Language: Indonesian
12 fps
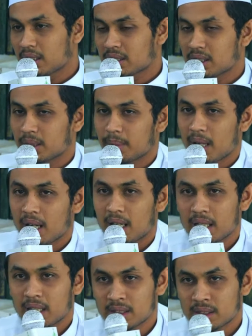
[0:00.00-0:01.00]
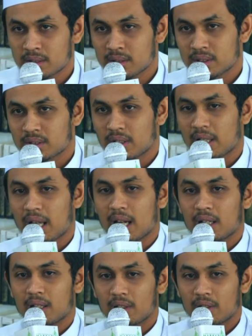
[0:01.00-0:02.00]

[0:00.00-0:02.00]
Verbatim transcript: istibahah lis salah